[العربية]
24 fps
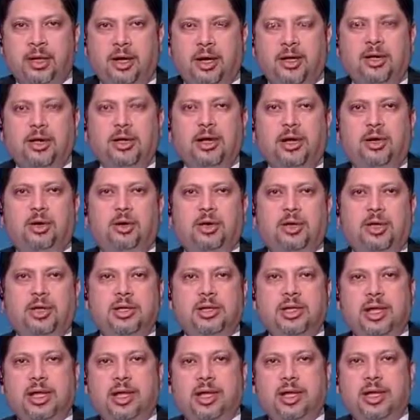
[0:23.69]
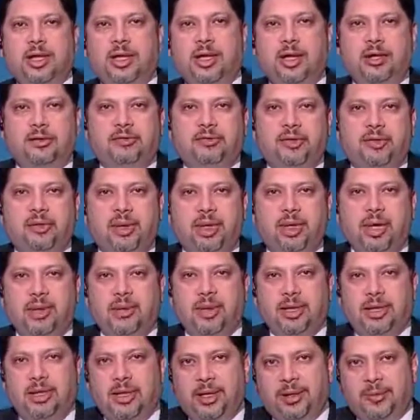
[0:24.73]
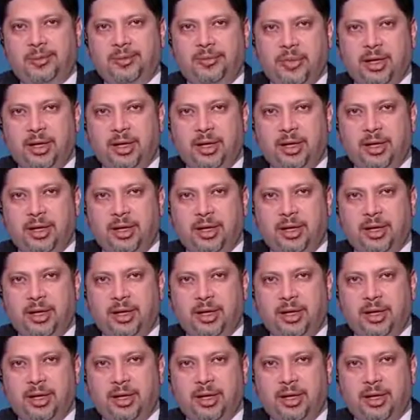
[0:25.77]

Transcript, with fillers: قضية أخرى ساخنة في برنامجنا